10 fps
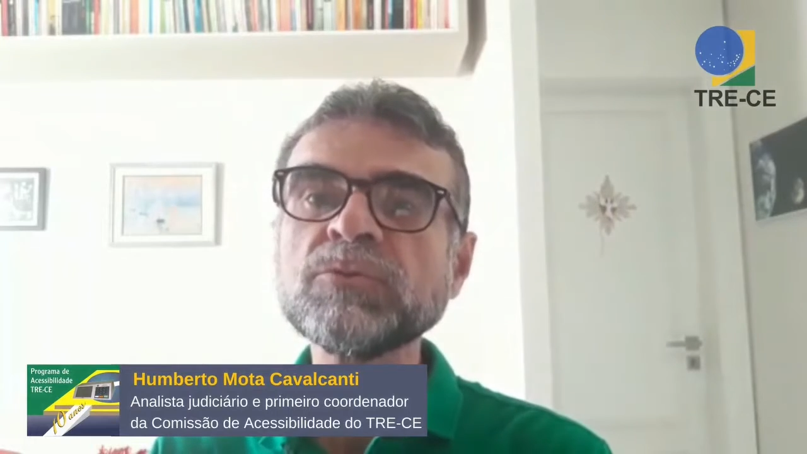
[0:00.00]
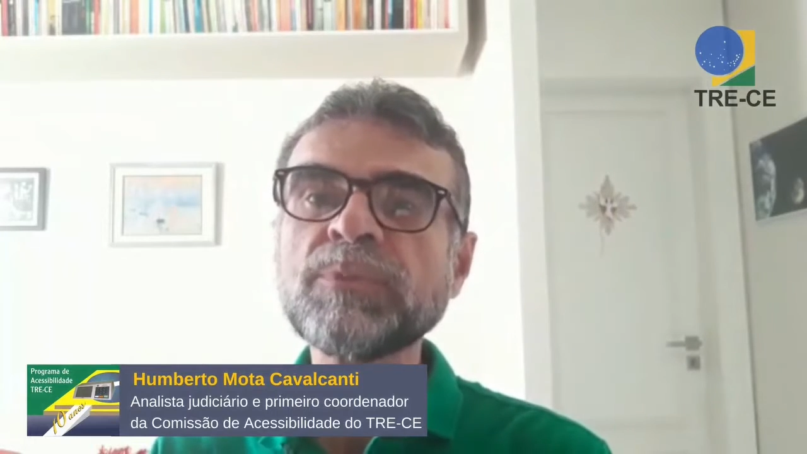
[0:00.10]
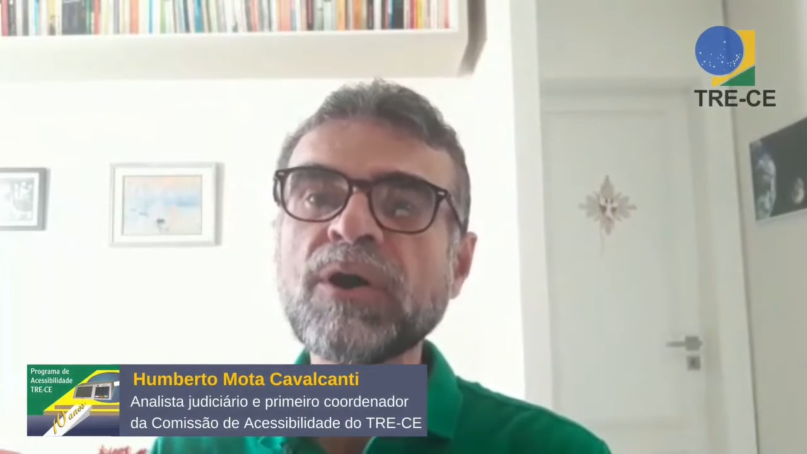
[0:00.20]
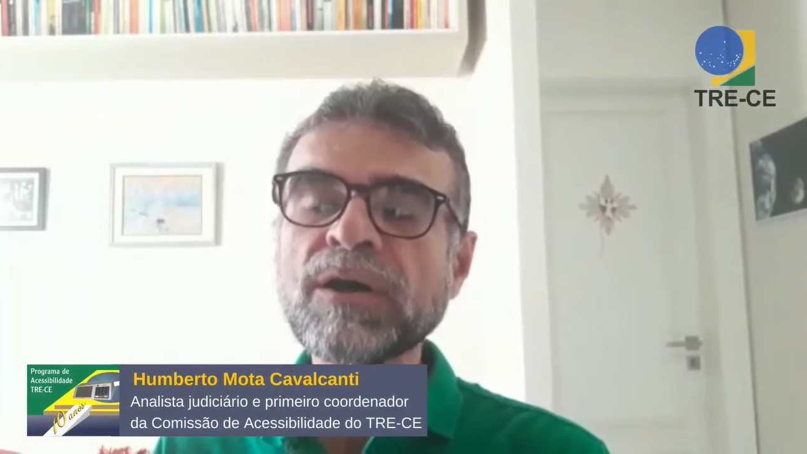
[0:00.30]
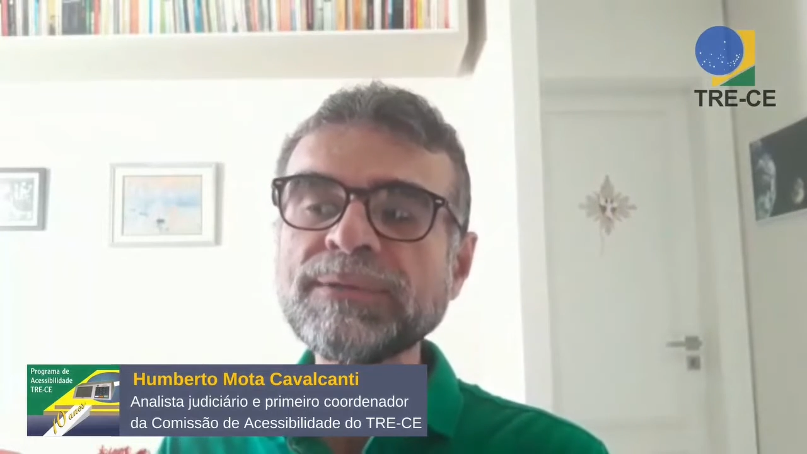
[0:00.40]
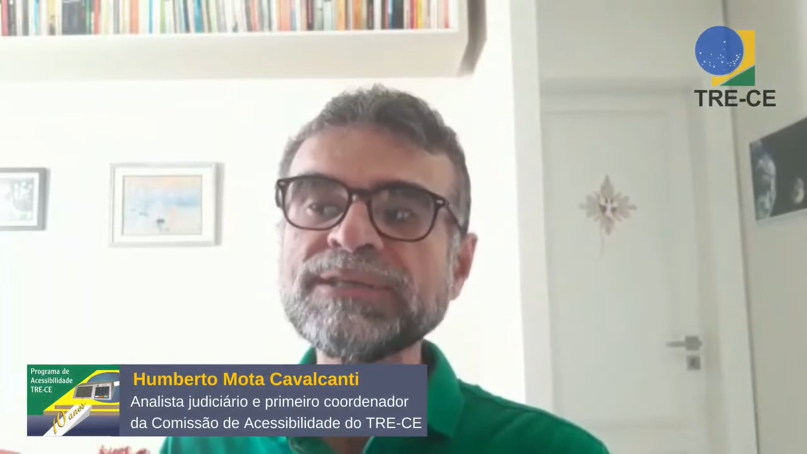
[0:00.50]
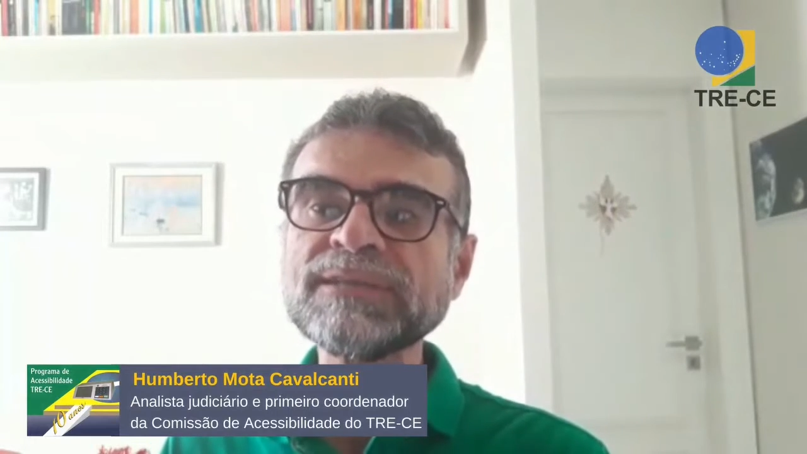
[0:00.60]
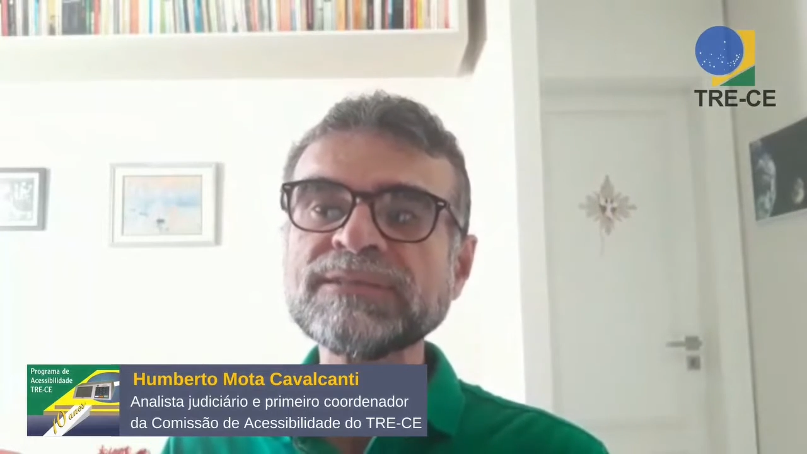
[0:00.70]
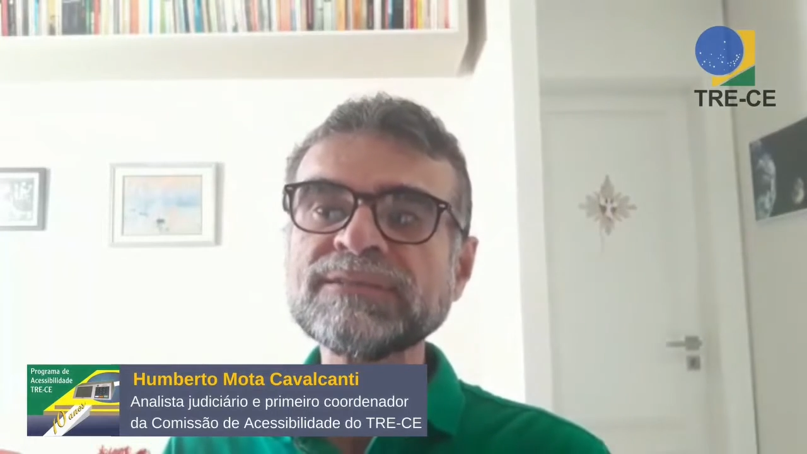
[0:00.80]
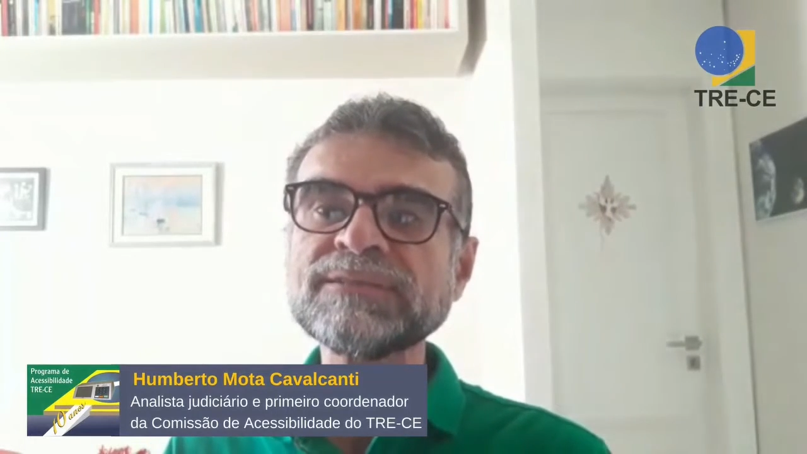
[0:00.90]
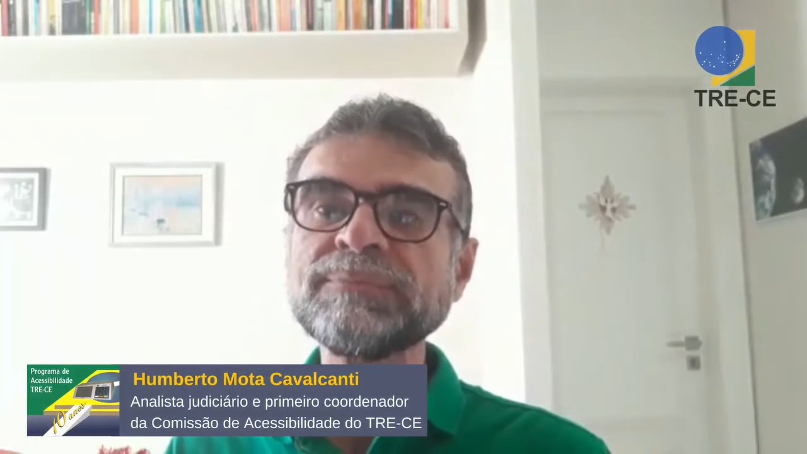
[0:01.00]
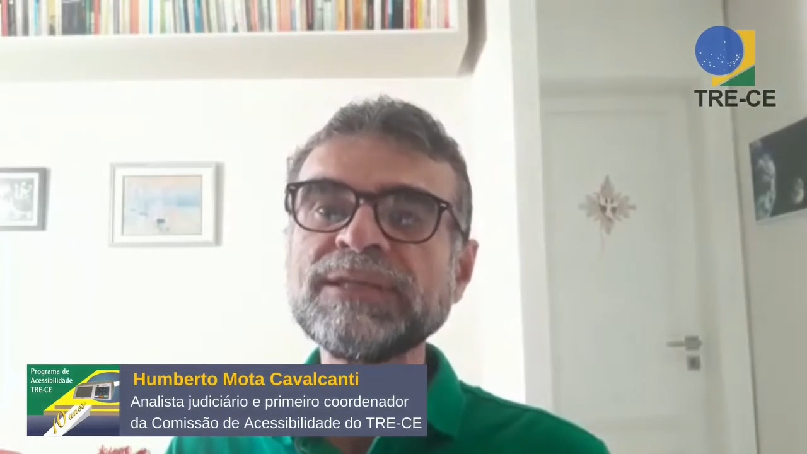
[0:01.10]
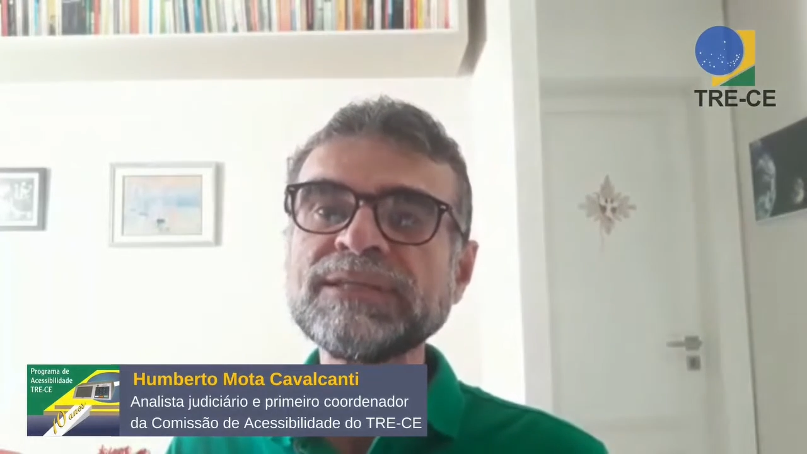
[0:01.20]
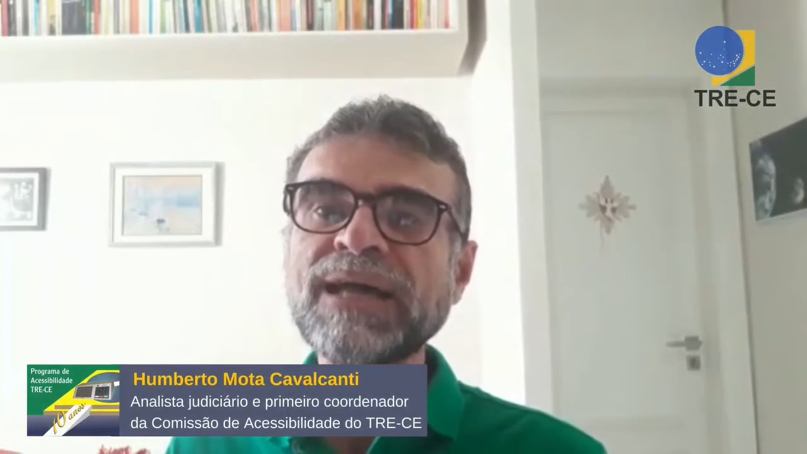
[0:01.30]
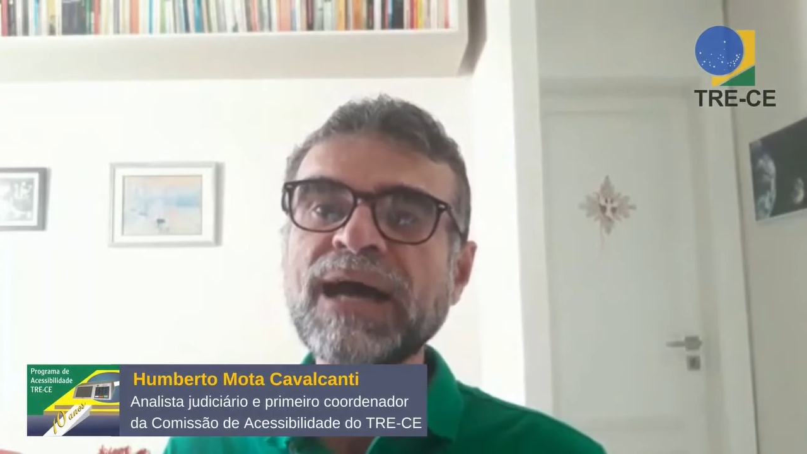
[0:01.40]
do Programa de
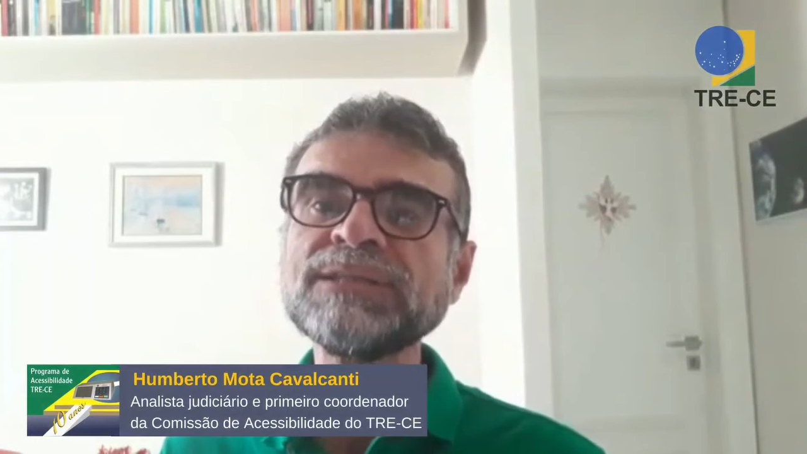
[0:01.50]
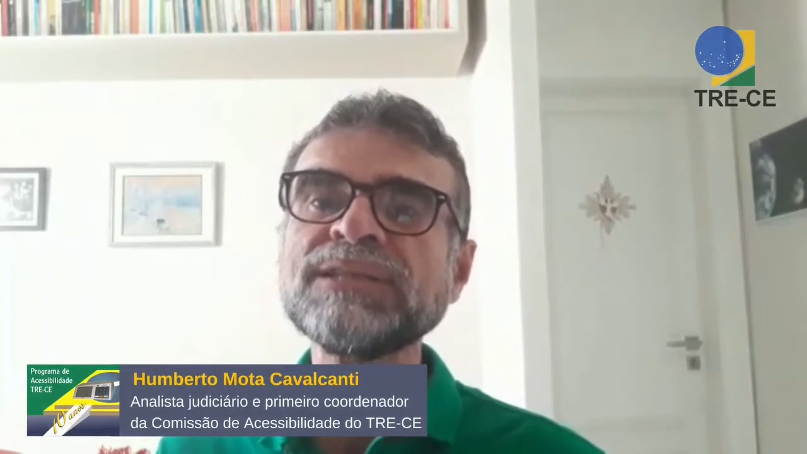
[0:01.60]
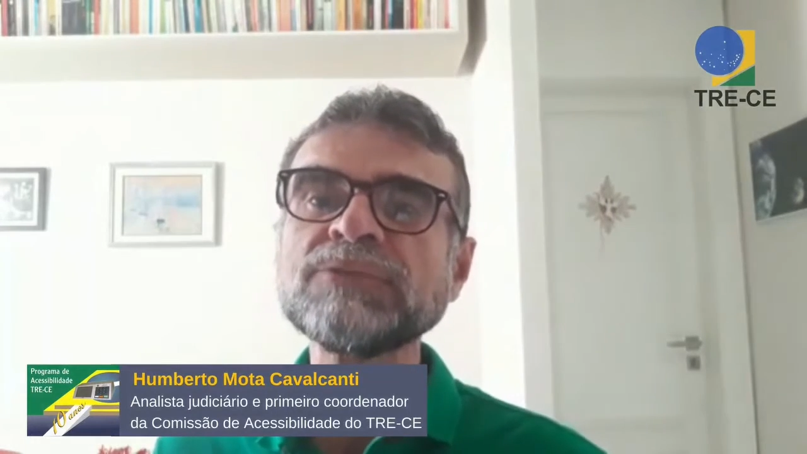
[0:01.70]
Acessibilidade